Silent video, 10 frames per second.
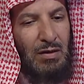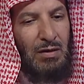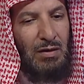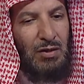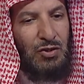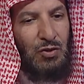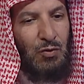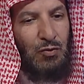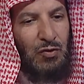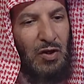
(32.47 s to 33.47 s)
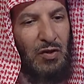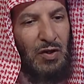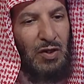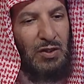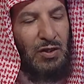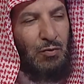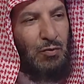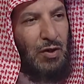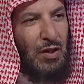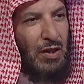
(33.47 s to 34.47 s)
الشروط أيضا أن
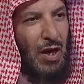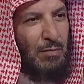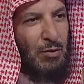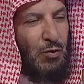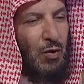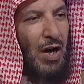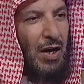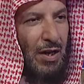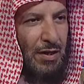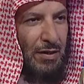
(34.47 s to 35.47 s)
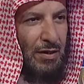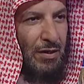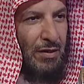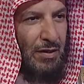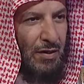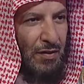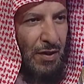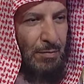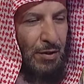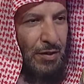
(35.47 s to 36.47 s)
يكون الذابح أهلا
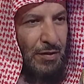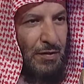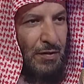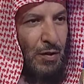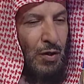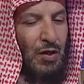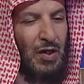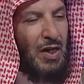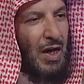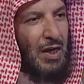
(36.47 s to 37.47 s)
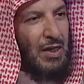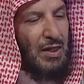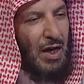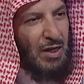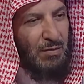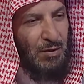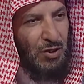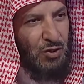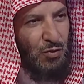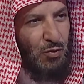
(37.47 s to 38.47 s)
للذبح إلى غير ذلك من
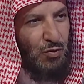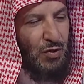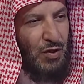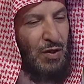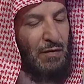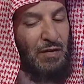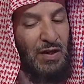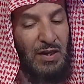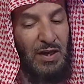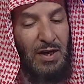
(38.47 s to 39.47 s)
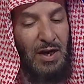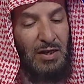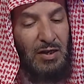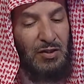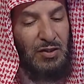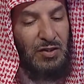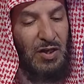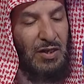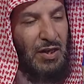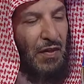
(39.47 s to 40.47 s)
الشروط فإذا كان
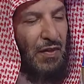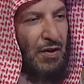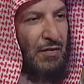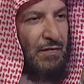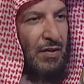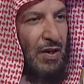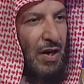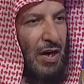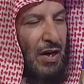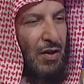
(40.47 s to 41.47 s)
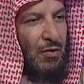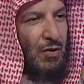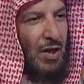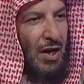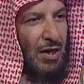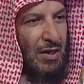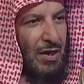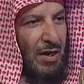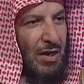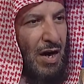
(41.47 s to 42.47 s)
الإنسان يثق في هؤلاء
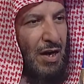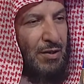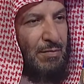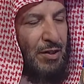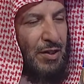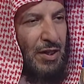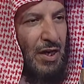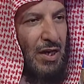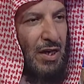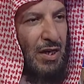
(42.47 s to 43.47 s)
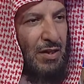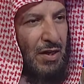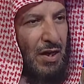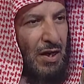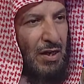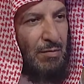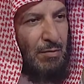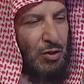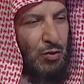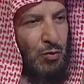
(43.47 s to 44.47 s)
القائمين على هذا
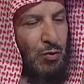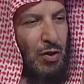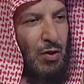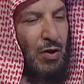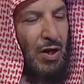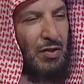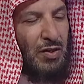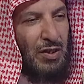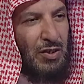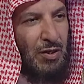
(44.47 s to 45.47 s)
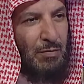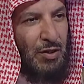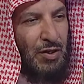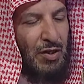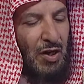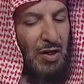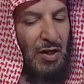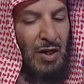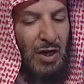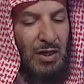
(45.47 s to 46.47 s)
المشروع أو هذه الجمعية
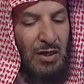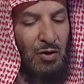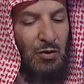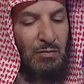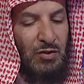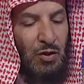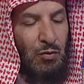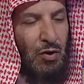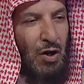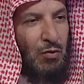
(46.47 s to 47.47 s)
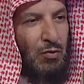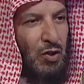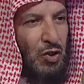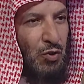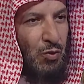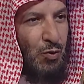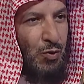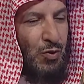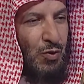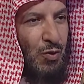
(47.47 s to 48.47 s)
أنهم سيراعون
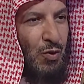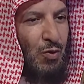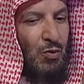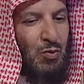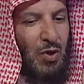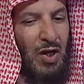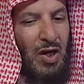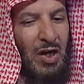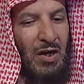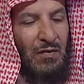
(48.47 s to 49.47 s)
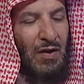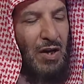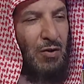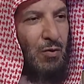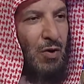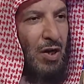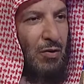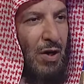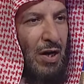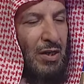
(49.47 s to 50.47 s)
الشروط وظاهر
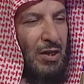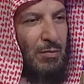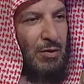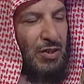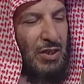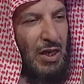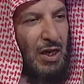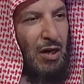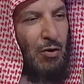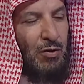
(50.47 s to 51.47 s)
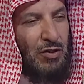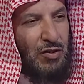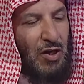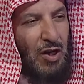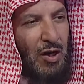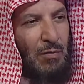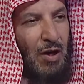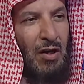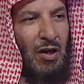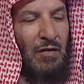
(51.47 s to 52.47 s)
أحوالهم الصحة والسلامة
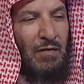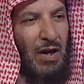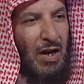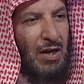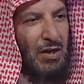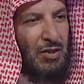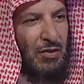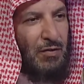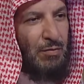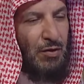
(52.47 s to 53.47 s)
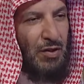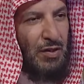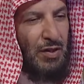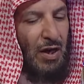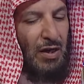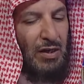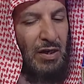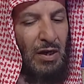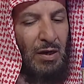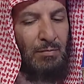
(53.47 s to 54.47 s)
فلا حرج في مثل ذلك
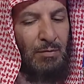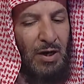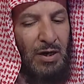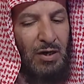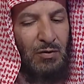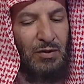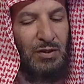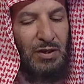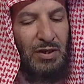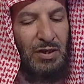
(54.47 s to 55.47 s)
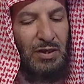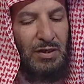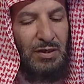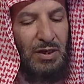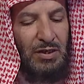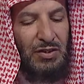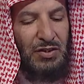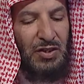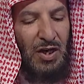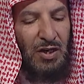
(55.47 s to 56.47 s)
مع كون أن
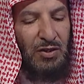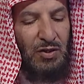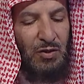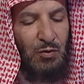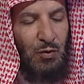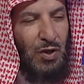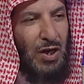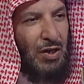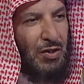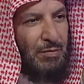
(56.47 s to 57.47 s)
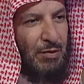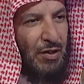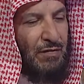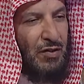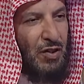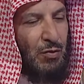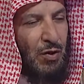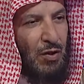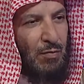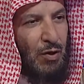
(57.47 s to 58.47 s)
الإنسان يضحي بنفسه
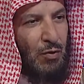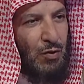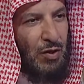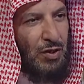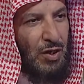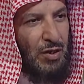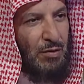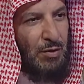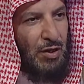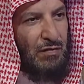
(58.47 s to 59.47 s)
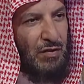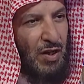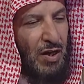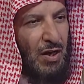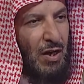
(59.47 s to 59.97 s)
ويذبح أضحيته بنفسه